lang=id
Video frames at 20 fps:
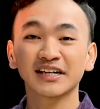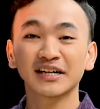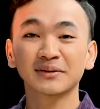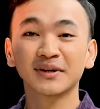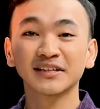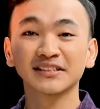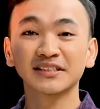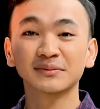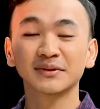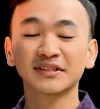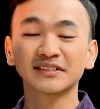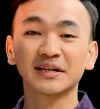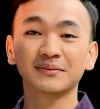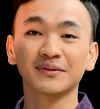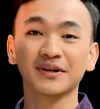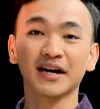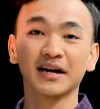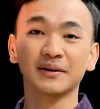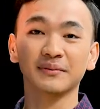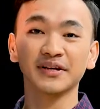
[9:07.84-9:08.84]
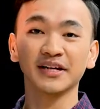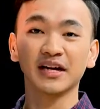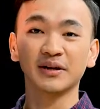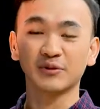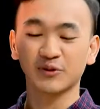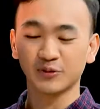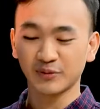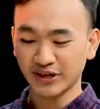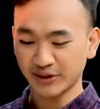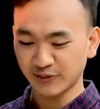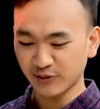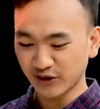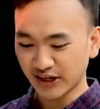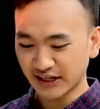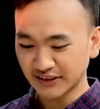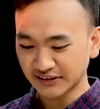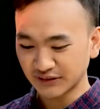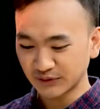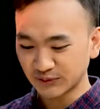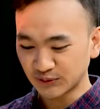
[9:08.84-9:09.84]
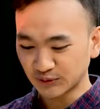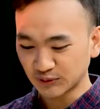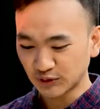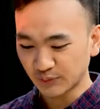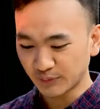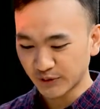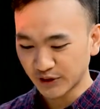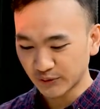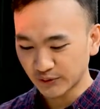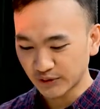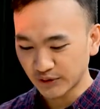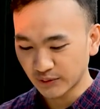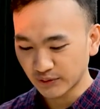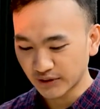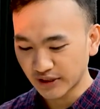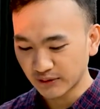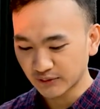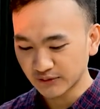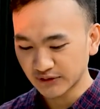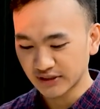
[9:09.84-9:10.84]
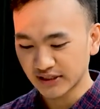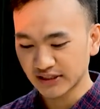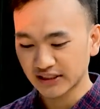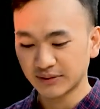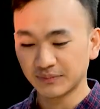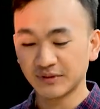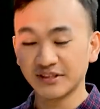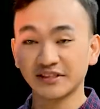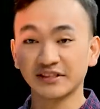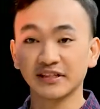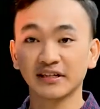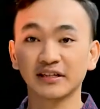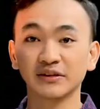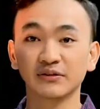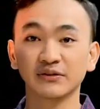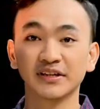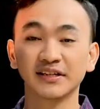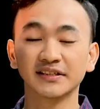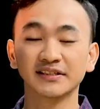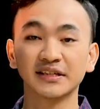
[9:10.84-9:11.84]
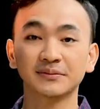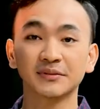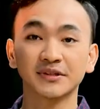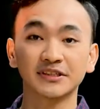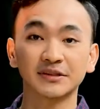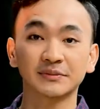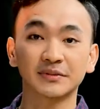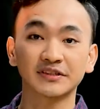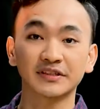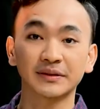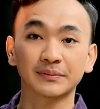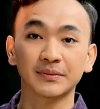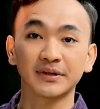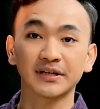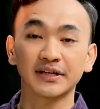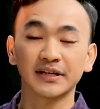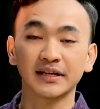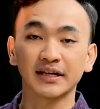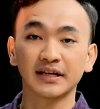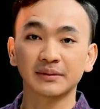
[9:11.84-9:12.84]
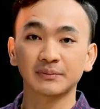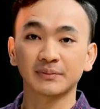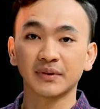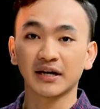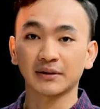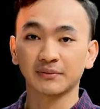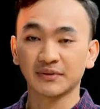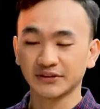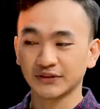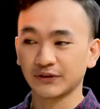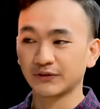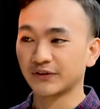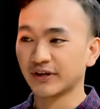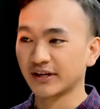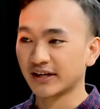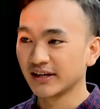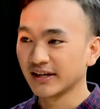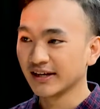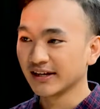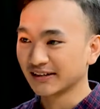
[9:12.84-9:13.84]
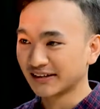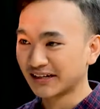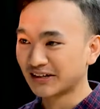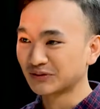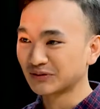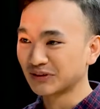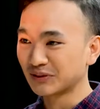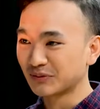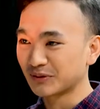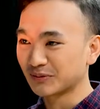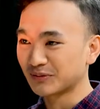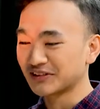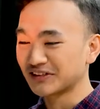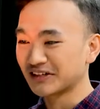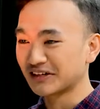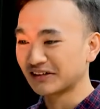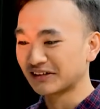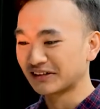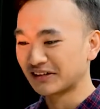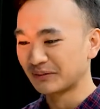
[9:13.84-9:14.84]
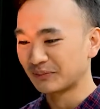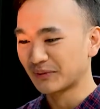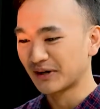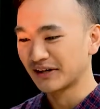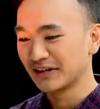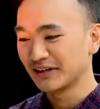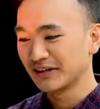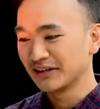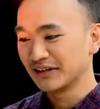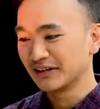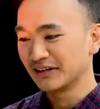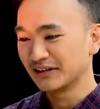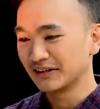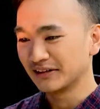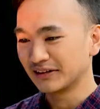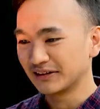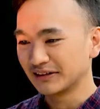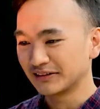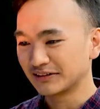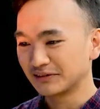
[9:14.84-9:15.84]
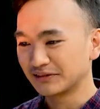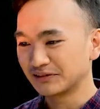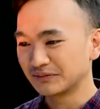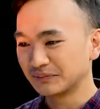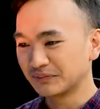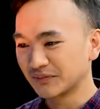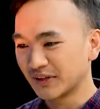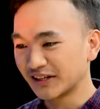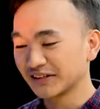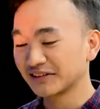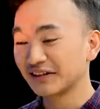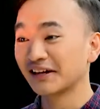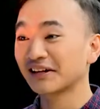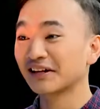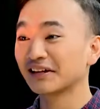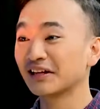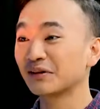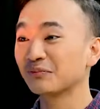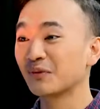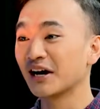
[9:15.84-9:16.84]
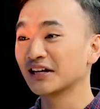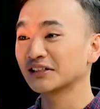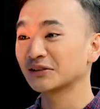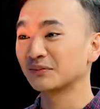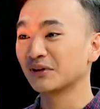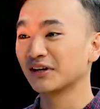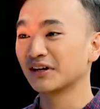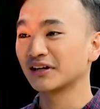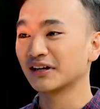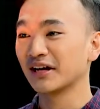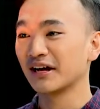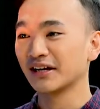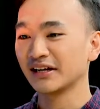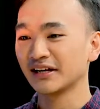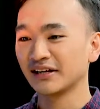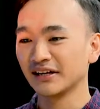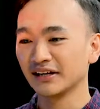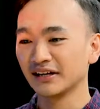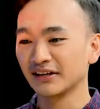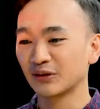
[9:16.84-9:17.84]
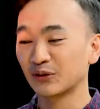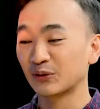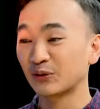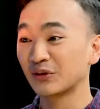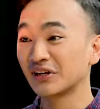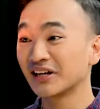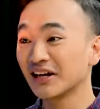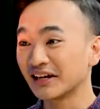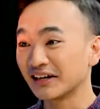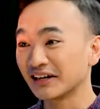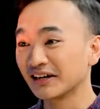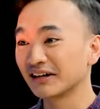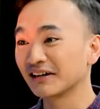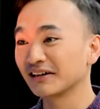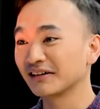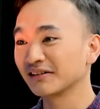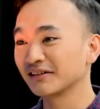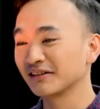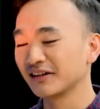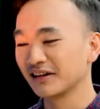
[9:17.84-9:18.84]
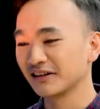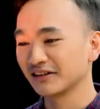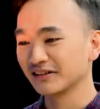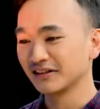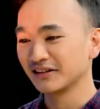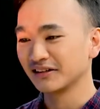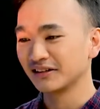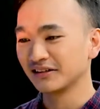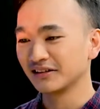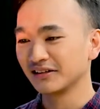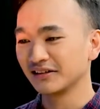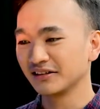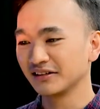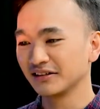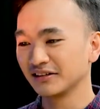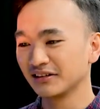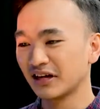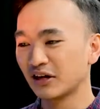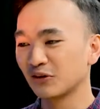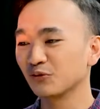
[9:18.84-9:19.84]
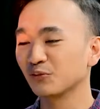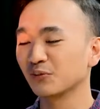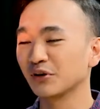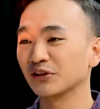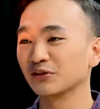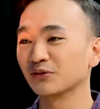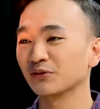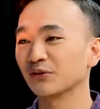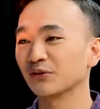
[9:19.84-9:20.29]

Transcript: masih bersama kami dalam Rumah Demokrasi untuk topik Undang-Undang Ujaran Kebencian di Indonesia masih bersama dengan Pak Ahmad Sofyan. Kita ya. lanjutkan perbincangan ya. kita iya. Pak. Uh, tadi terakhir kita bahas mengenai uh, kerugian yang ya. yang iya. ditanggung begitu